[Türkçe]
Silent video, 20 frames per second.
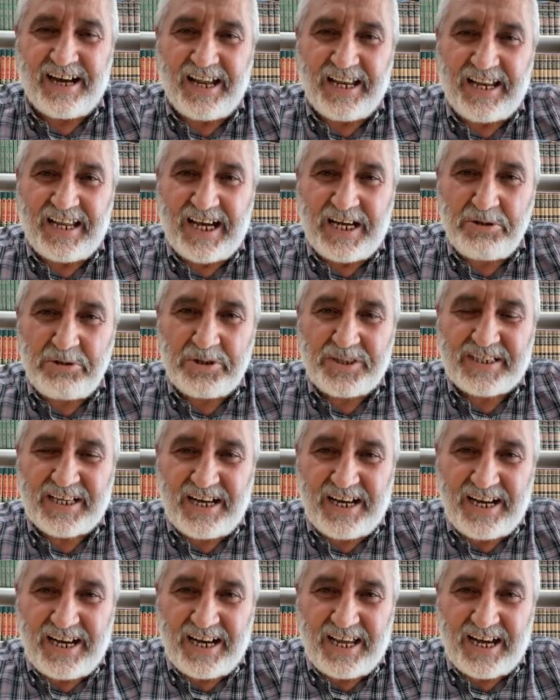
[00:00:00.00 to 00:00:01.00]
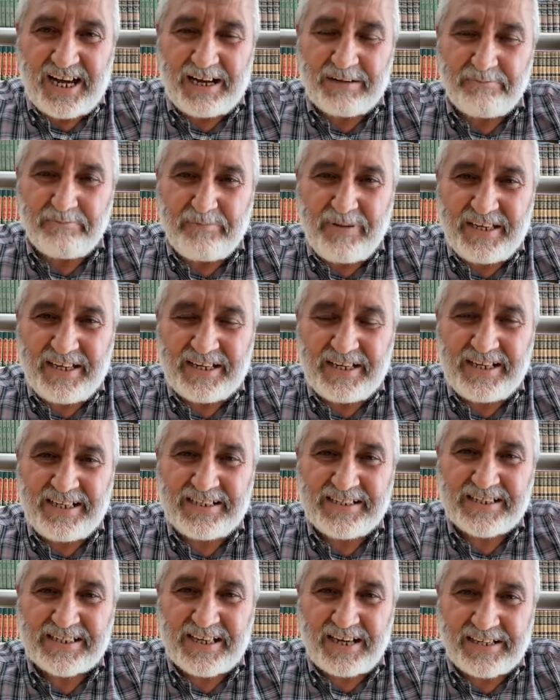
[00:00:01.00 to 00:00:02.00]
Allahu Teala bir
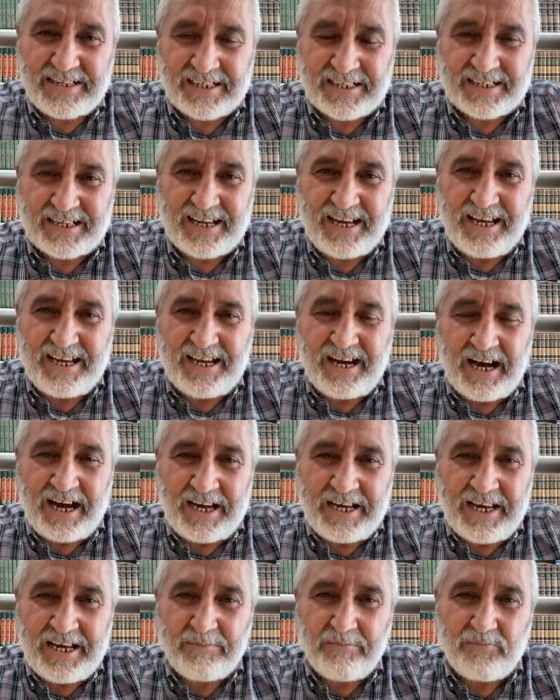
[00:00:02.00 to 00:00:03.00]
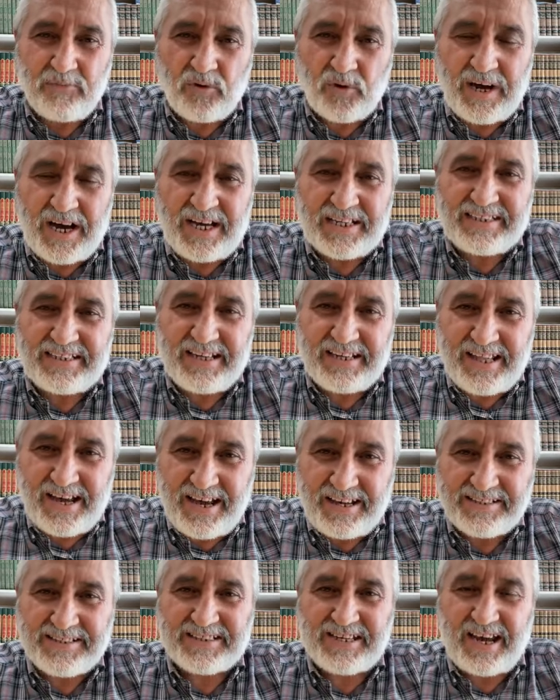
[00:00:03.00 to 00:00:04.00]
insanın Hani murat
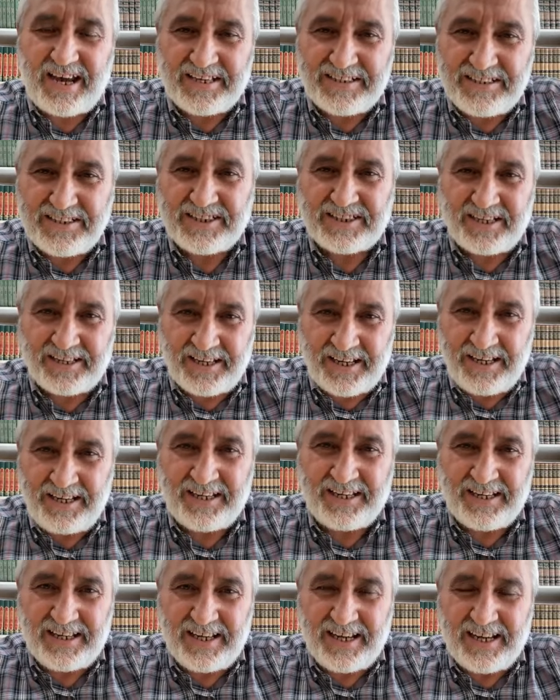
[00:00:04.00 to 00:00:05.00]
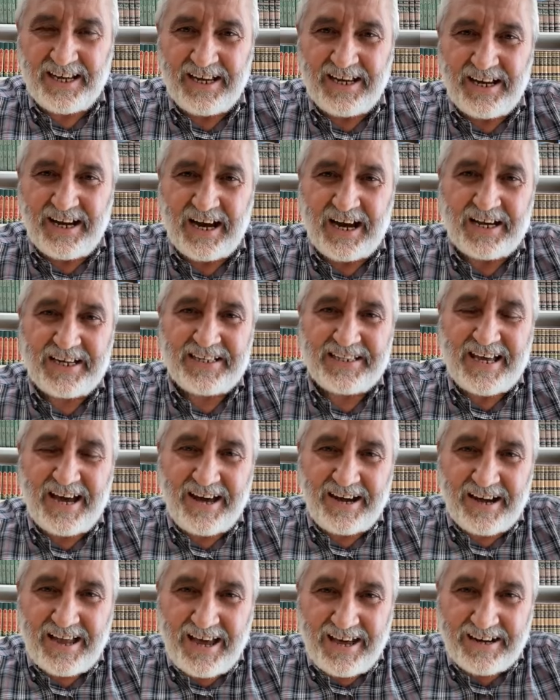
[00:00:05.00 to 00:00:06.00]
ederse işini, hani
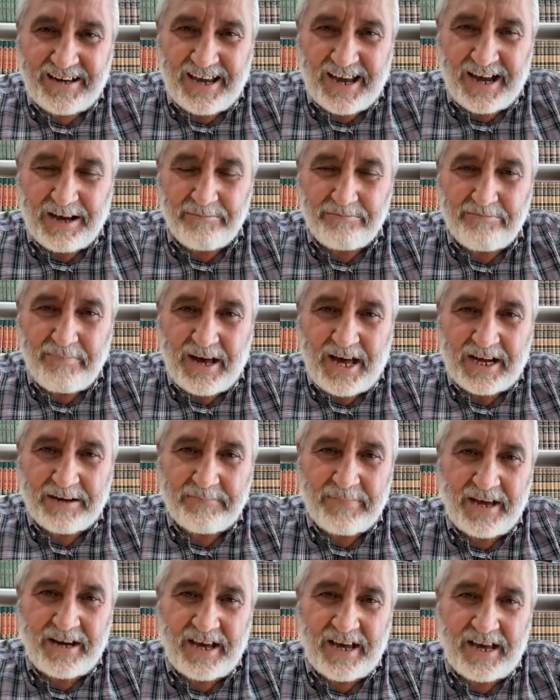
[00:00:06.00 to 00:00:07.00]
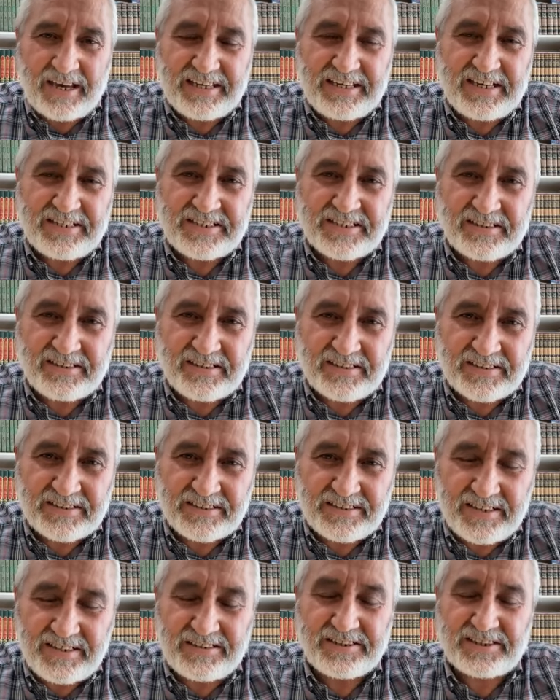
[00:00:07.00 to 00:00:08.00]
derler ya mermere
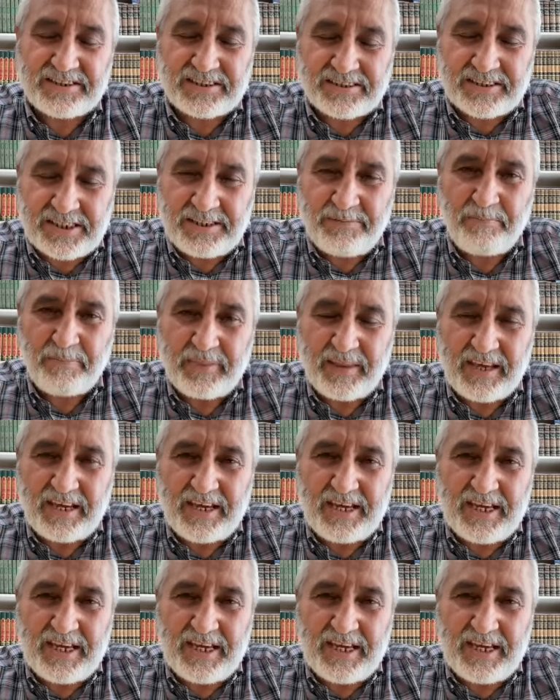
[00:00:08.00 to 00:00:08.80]
geçirir dilişini.